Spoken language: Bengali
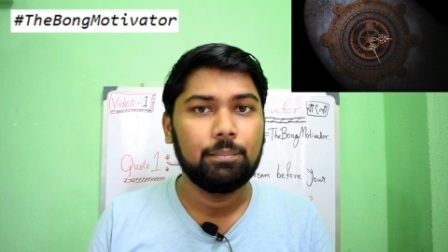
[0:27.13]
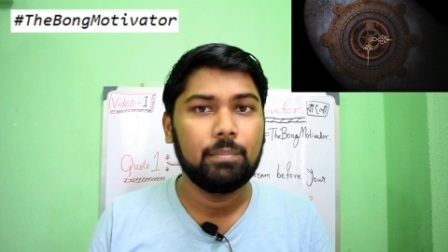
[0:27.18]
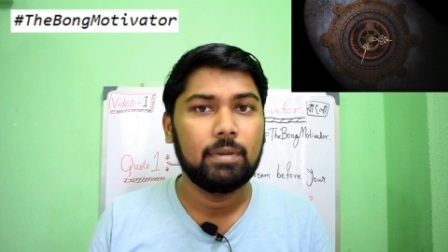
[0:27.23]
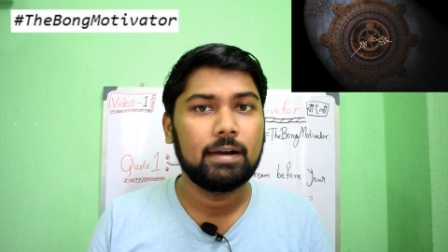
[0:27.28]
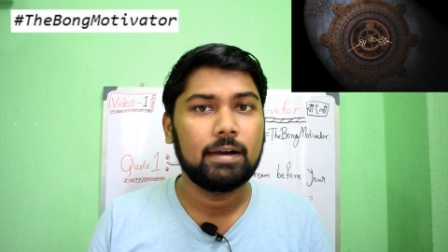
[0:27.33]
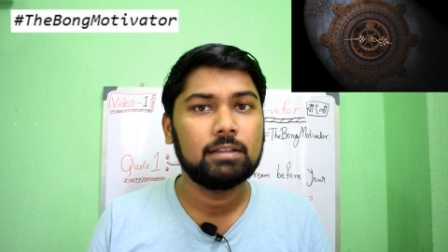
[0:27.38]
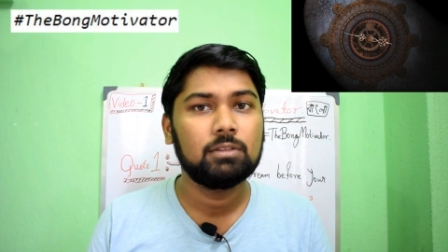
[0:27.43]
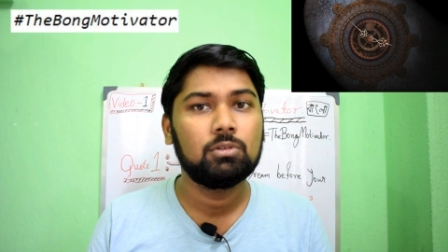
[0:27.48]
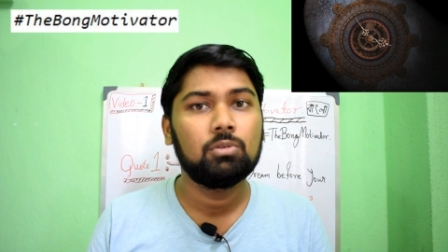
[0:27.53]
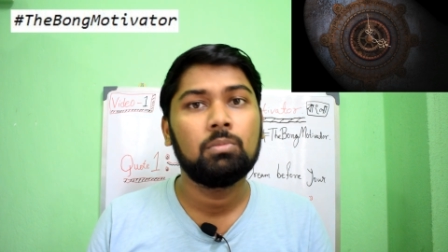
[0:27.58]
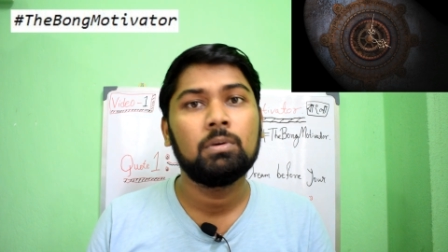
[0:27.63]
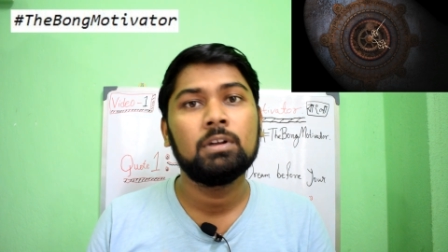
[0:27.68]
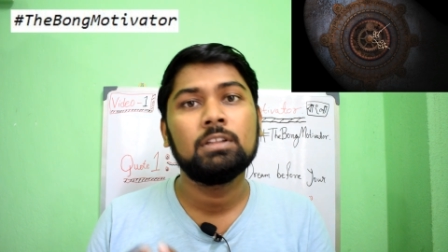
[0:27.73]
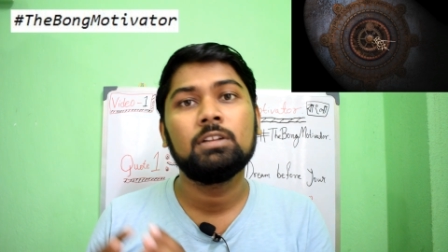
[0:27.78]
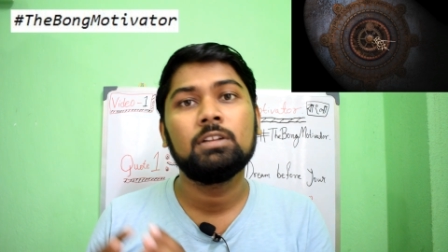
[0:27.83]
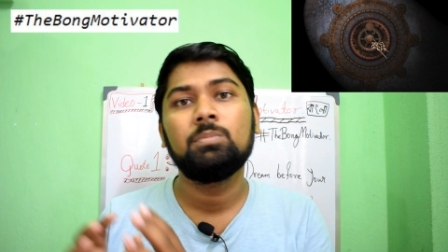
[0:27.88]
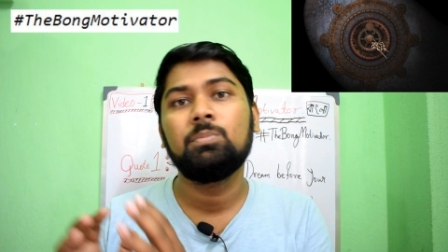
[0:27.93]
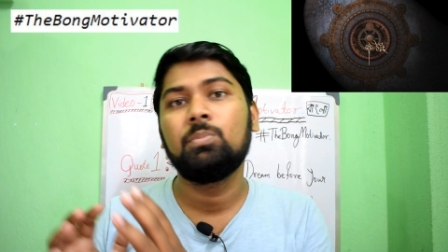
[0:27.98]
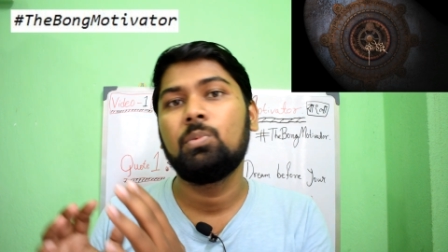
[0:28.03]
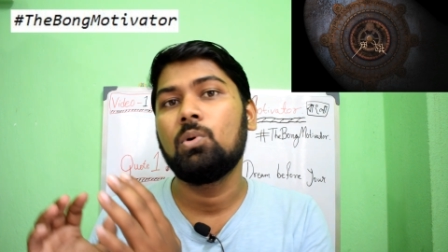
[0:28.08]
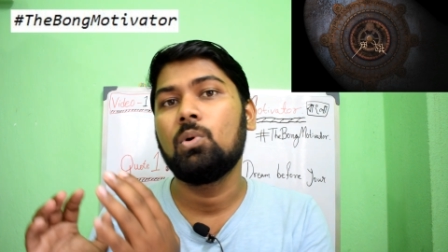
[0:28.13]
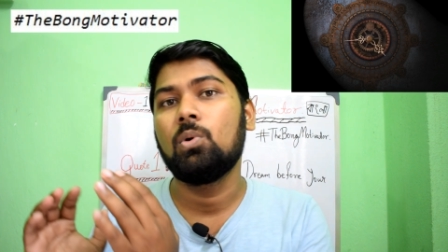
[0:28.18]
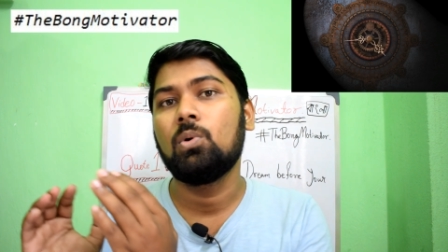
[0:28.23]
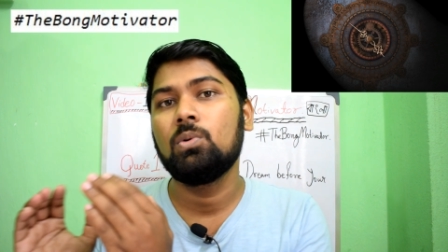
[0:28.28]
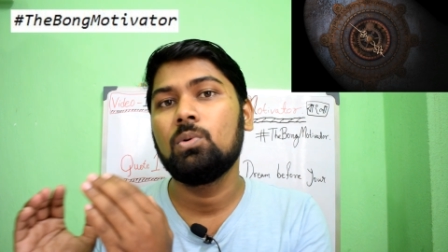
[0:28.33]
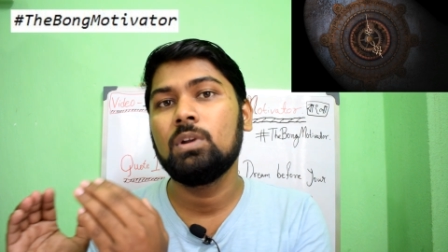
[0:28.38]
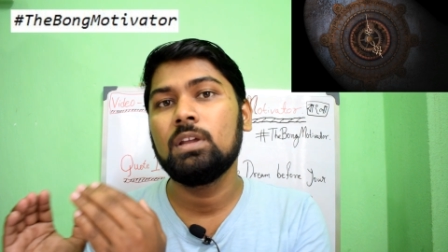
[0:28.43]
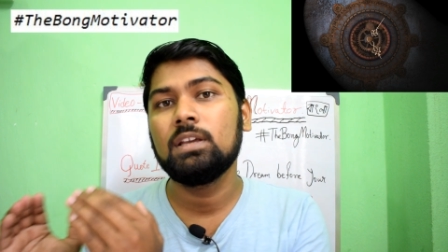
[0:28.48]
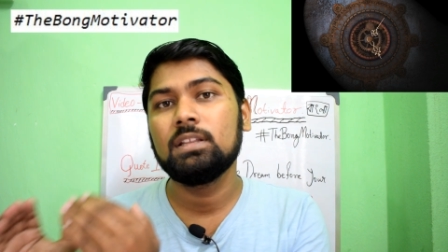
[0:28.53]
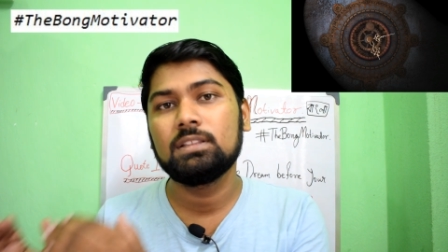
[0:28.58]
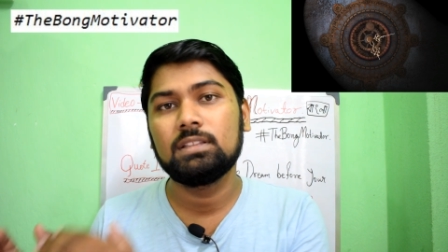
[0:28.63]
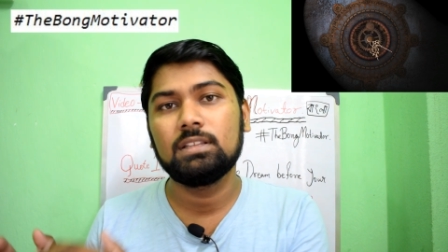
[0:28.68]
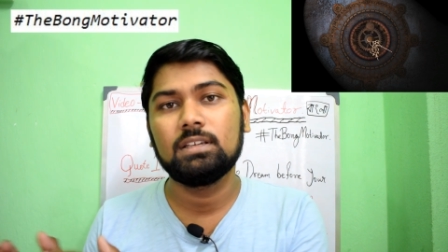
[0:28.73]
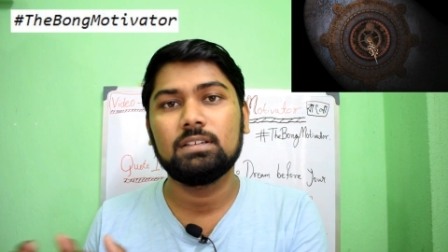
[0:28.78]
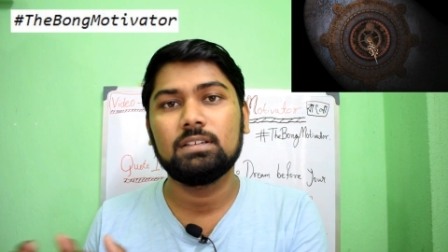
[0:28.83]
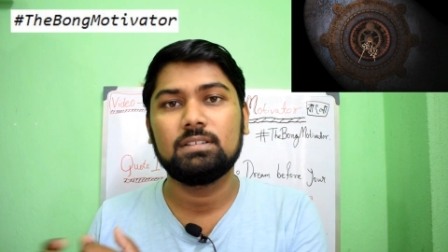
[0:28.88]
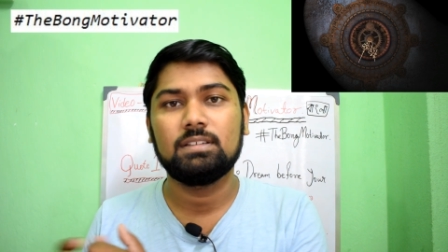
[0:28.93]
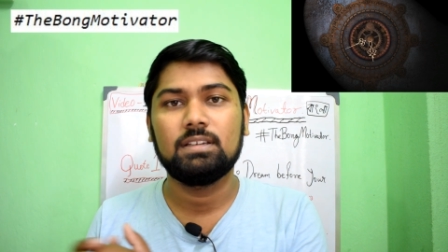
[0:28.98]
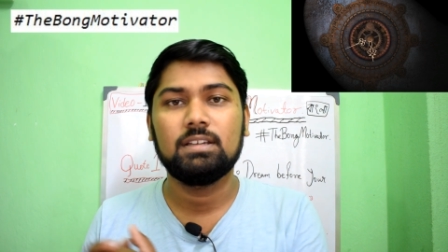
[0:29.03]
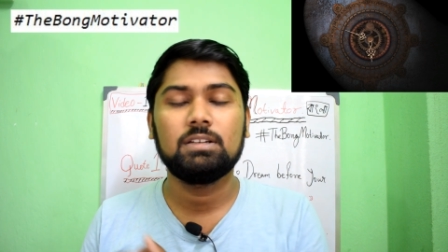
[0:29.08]
বা তোমাদের ফোনেতে
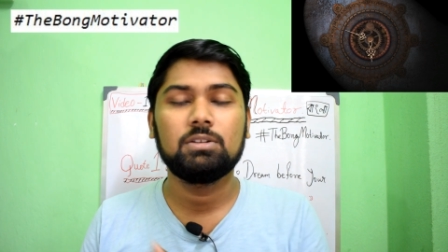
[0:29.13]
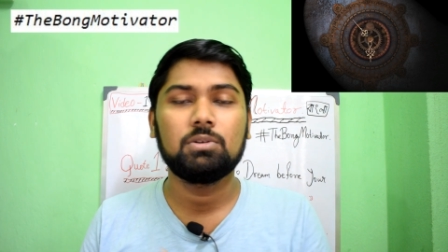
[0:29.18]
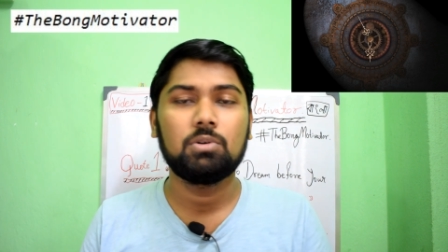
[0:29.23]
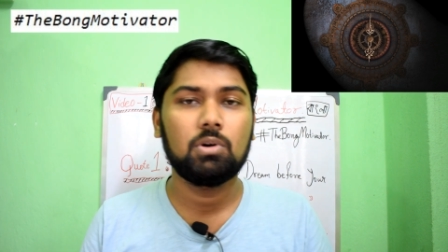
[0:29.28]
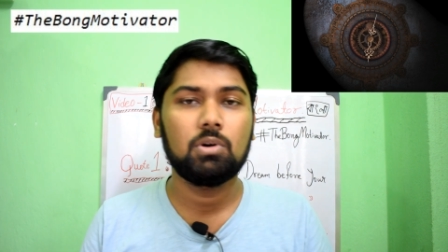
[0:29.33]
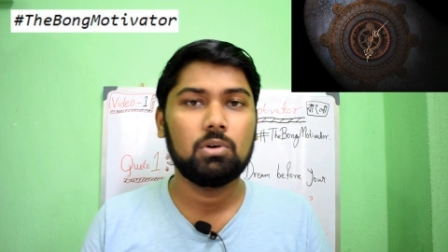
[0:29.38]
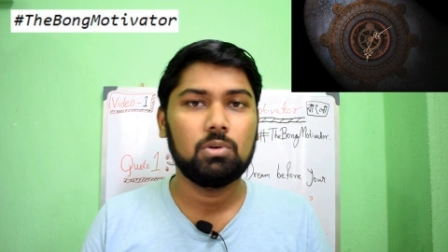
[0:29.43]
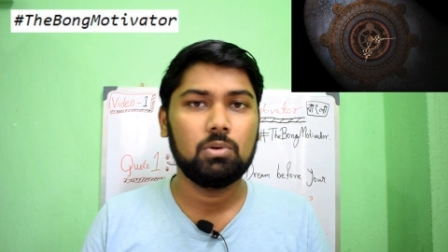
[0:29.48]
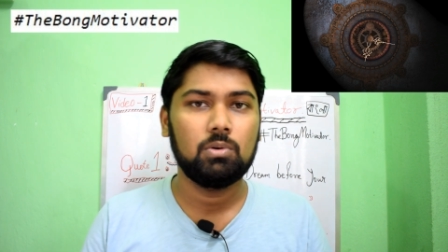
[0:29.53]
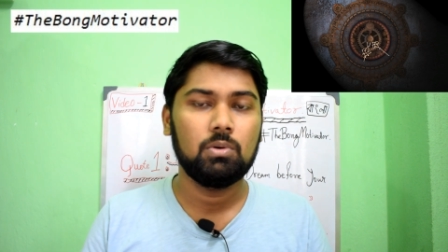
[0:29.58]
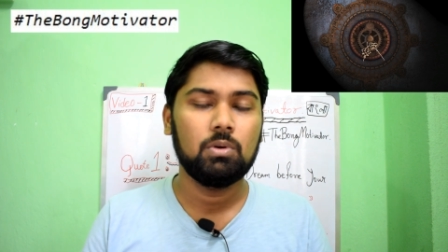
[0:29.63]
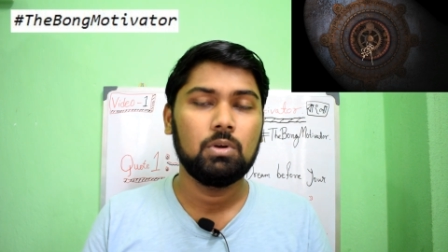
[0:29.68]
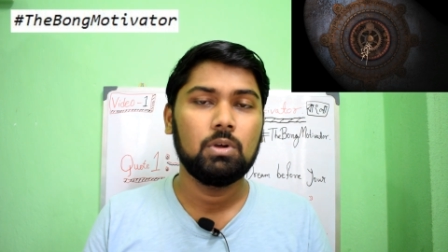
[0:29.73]
সেট করো